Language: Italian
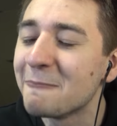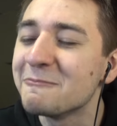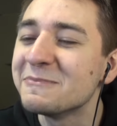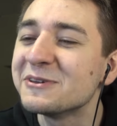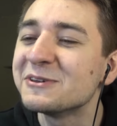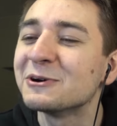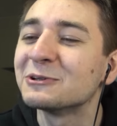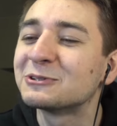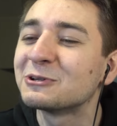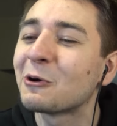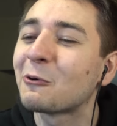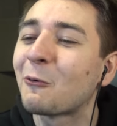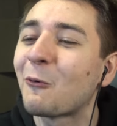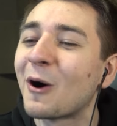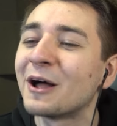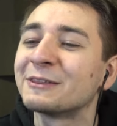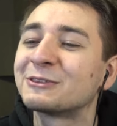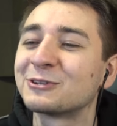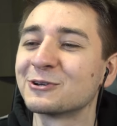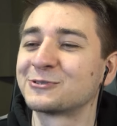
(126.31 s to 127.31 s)
Mio Dio,
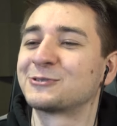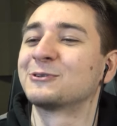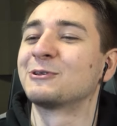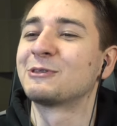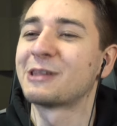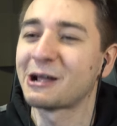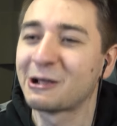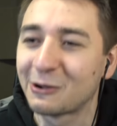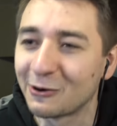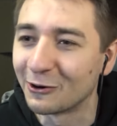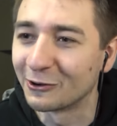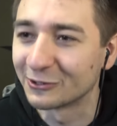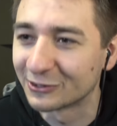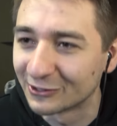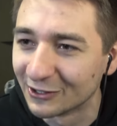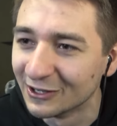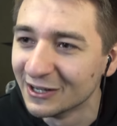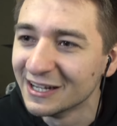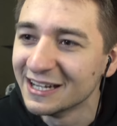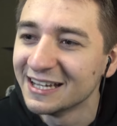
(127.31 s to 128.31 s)
quanto sono
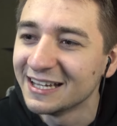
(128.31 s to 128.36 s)
d'accordo.